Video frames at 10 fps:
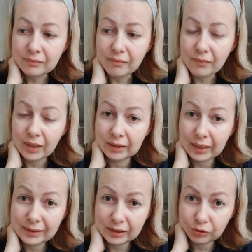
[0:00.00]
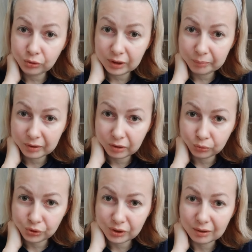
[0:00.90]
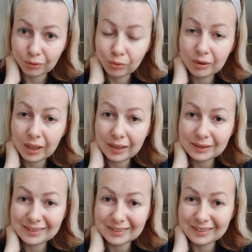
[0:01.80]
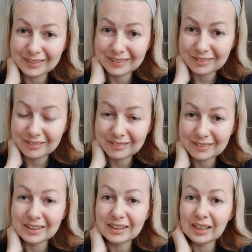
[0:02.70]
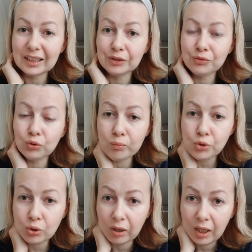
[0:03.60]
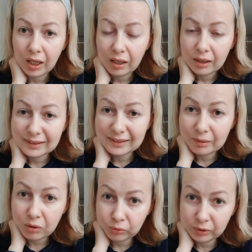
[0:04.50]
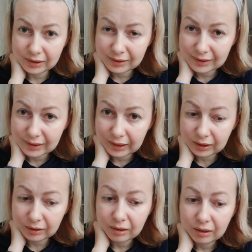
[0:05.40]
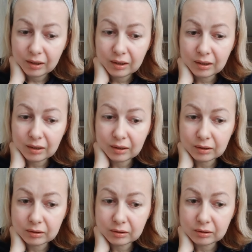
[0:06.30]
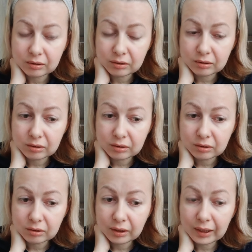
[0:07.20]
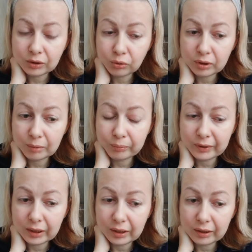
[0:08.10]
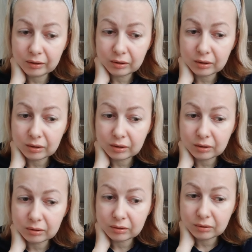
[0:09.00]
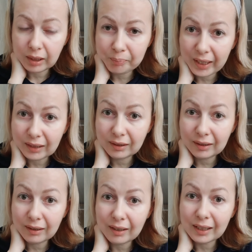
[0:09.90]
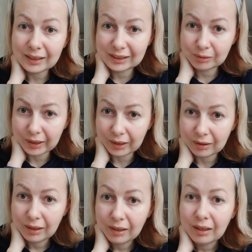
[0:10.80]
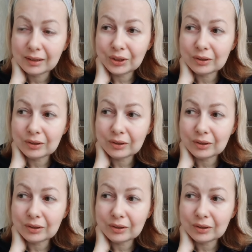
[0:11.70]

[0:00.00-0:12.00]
на территории Беларуси. Указ э, состоит в том, что заморозить цены, э, которые были э, на 5 октября. Значит,